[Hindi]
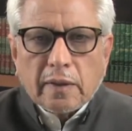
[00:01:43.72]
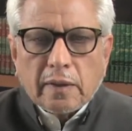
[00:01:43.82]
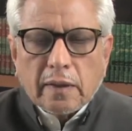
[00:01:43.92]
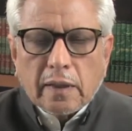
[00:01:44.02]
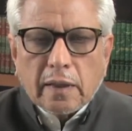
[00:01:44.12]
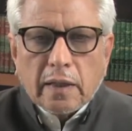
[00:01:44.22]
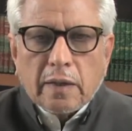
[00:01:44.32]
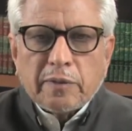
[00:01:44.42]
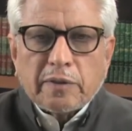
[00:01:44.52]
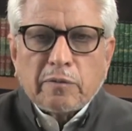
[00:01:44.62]
कि
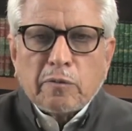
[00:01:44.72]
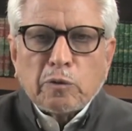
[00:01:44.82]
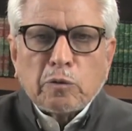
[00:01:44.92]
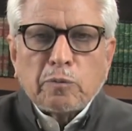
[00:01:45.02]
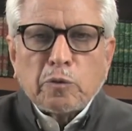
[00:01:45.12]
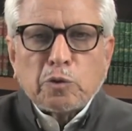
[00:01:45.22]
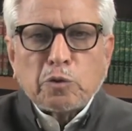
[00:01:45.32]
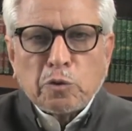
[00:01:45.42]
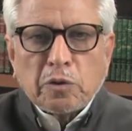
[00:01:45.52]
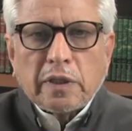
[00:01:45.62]
क़यामत में वो तुमको
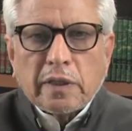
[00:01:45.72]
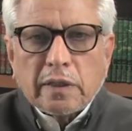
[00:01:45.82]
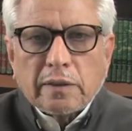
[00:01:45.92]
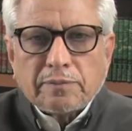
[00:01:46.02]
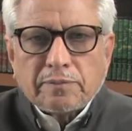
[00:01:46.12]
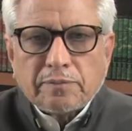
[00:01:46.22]
छोड़ देगा